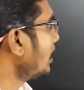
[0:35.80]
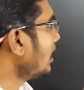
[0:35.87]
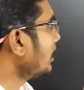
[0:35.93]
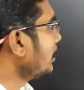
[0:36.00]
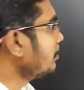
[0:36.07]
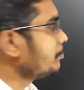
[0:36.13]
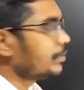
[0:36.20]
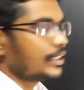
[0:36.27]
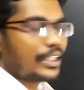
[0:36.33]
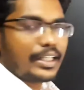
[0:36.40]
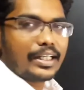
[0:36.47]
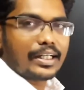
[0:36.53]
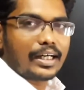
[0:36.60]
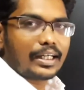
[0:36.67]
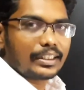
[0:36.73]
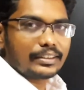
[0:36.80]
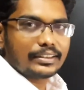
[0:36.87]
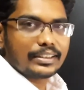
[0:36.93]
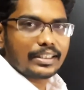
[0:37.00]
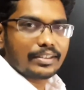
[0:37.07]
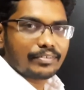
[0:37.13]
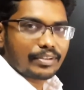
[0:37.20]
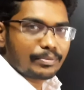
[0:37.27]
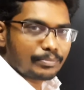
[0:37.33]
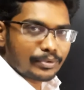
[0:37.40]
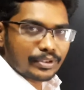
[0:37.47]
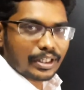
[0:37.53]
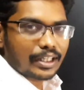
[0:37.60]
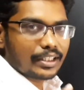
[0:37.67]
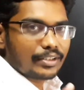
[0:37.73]
அதே மாதிரி காற்றில்
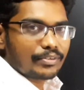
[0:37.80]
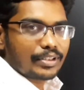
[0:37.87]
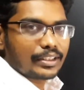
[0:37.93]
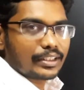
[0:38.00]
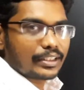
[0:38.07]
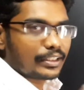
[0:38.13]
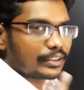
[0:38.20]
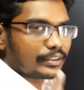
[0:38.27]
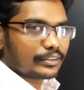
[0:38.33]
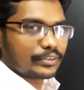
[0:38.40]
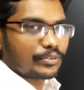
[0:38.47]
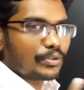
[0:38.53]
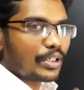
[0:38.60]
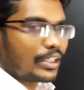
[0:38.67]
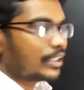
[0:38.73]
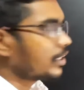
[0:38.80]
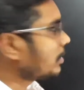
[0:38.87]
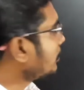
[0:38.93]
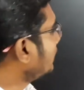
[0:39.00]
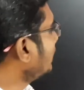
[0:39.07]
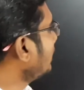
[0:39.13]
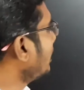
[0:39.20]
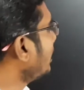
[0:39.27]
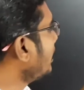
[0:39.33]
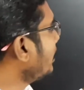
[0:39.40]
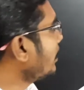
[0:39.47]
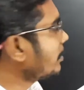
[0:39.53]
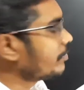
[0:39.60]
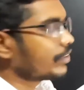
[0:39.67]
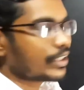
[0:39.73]
வரும்போது அதுக்கூடிய அந்த சுழல் காற்றை
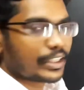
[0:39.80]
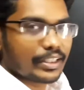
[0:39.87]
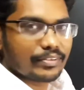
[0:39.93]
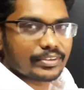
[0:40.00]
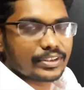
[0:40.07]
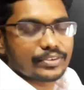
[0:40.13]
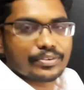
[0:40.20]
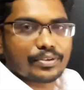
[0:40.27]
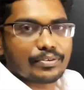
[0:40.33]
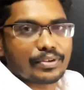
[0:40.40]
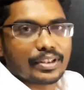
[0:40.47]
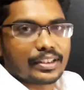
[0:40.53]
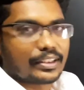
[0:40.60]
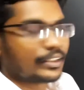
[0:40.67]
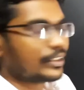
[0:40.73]
எடிங்கிற வார்த்தையை வச்சு சொல்லுவாங்க